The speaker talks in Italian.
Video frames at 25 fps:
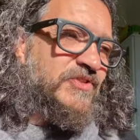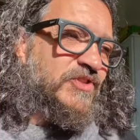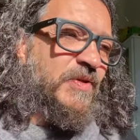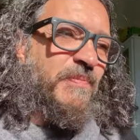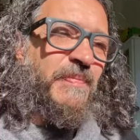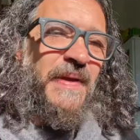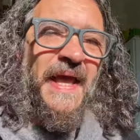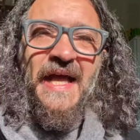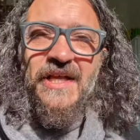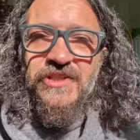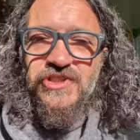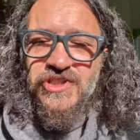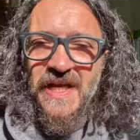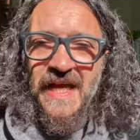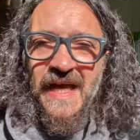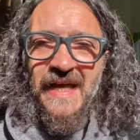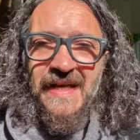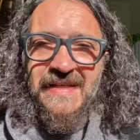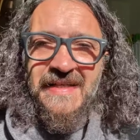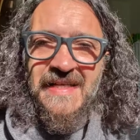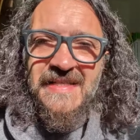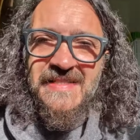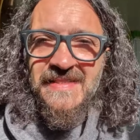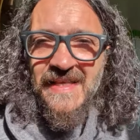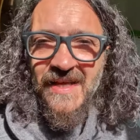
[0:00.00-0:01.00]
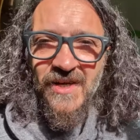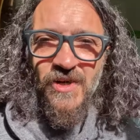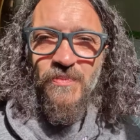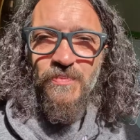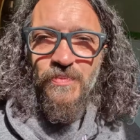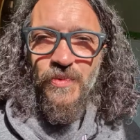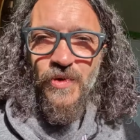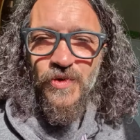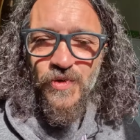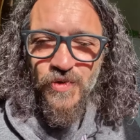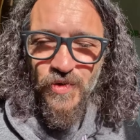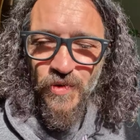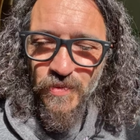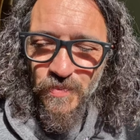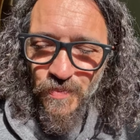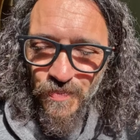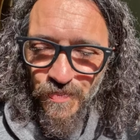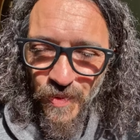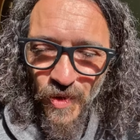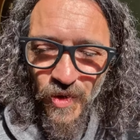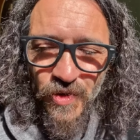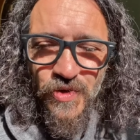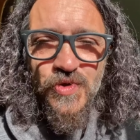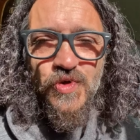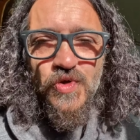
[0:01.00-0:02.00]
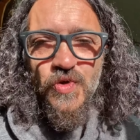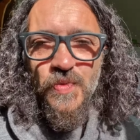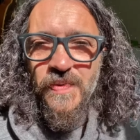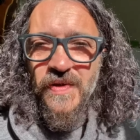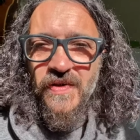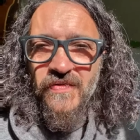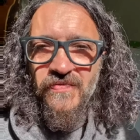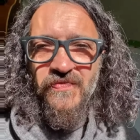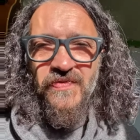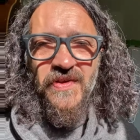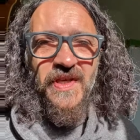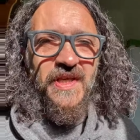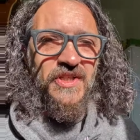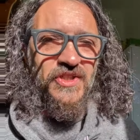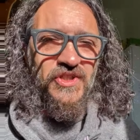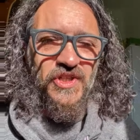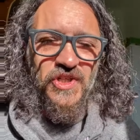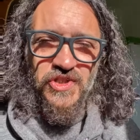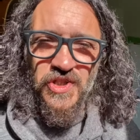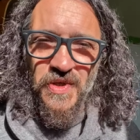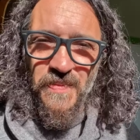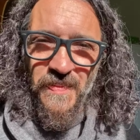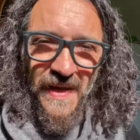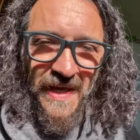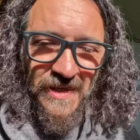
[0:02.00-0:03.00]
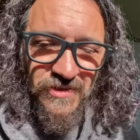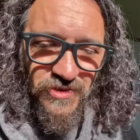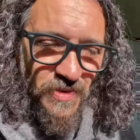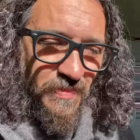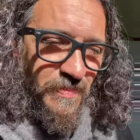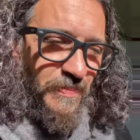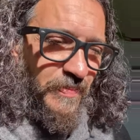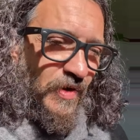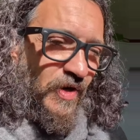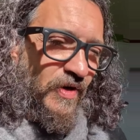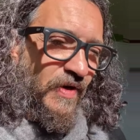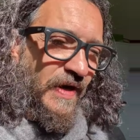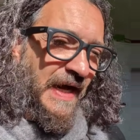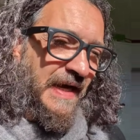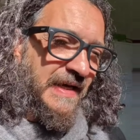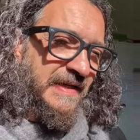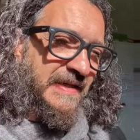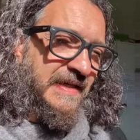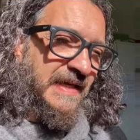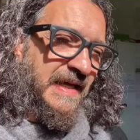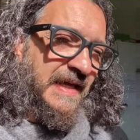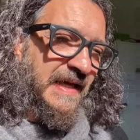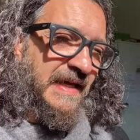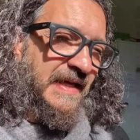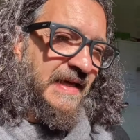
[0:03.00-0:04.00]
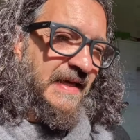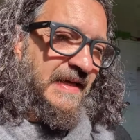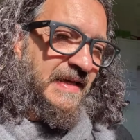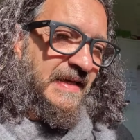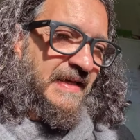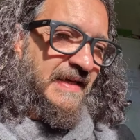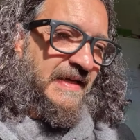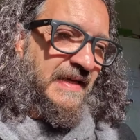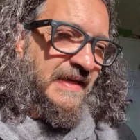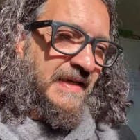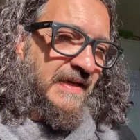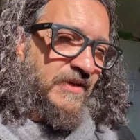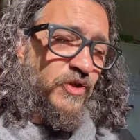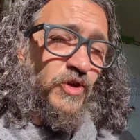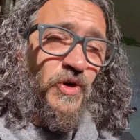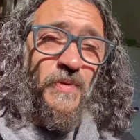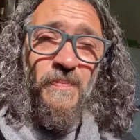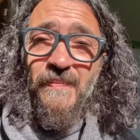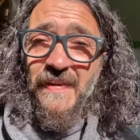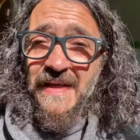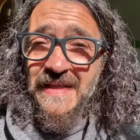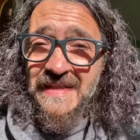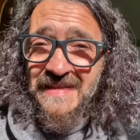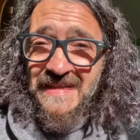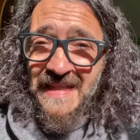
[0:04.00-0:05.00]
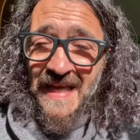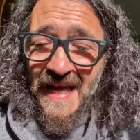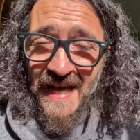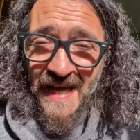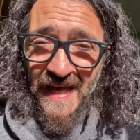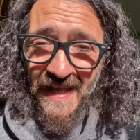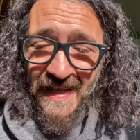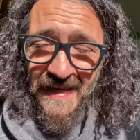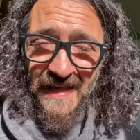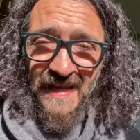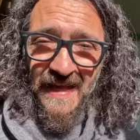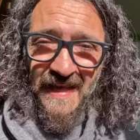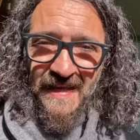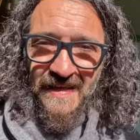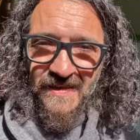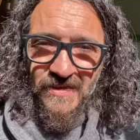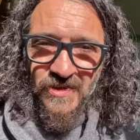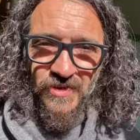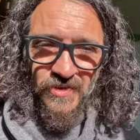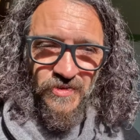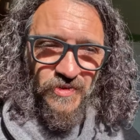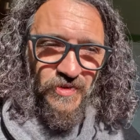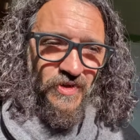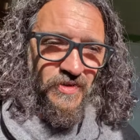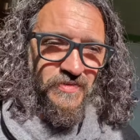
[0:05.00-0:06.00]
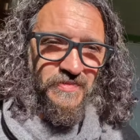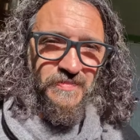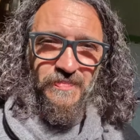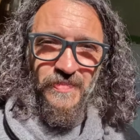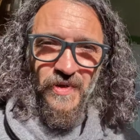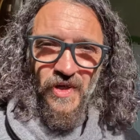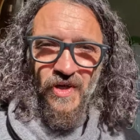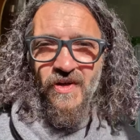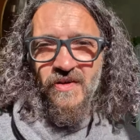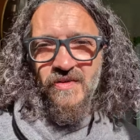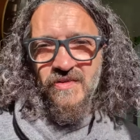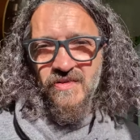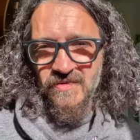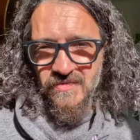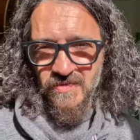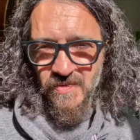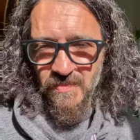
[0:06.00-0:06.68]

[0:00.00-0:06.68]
ci piace anche stare un po, in, un po in superficie, ci piace un po' anche eh, commentare, ecco, non però,